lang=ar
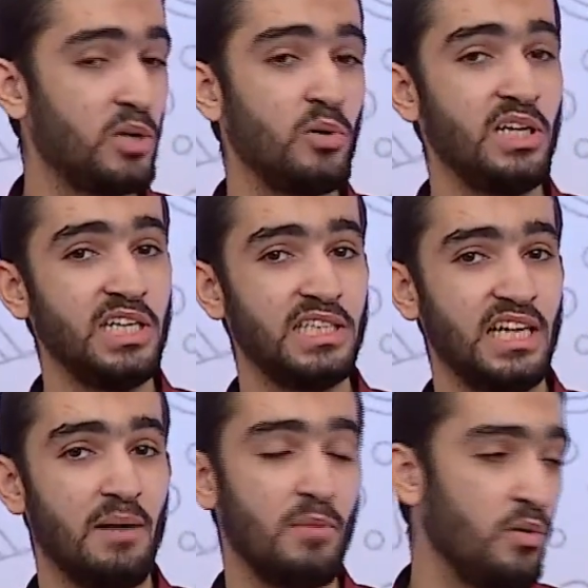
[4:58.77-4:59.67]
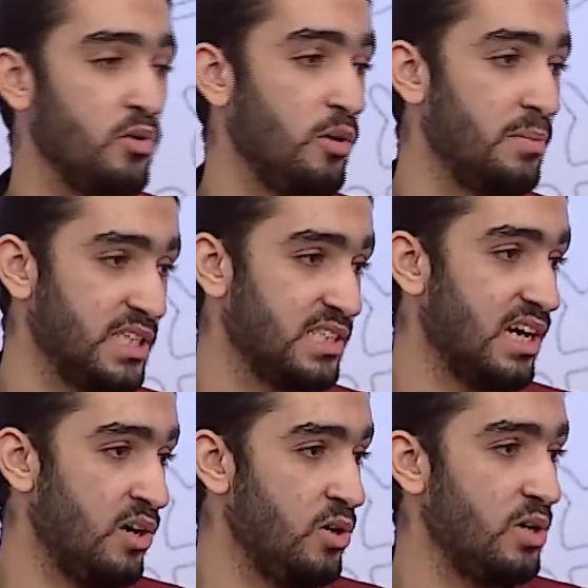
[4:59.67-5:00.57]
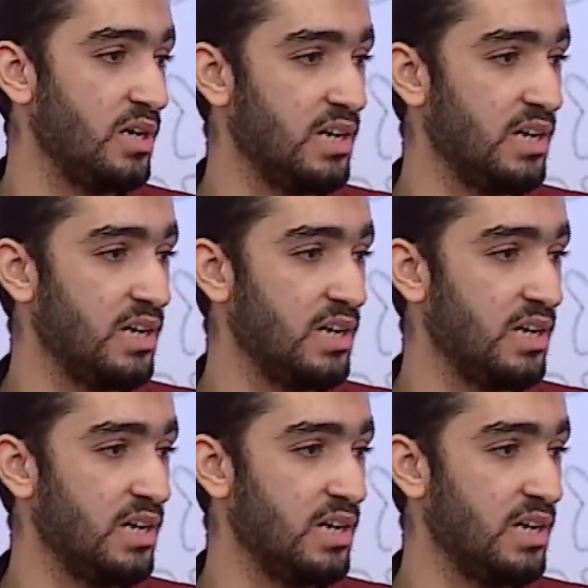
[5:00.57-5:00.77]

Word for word: بيكون عندنا موضوع بنطرحه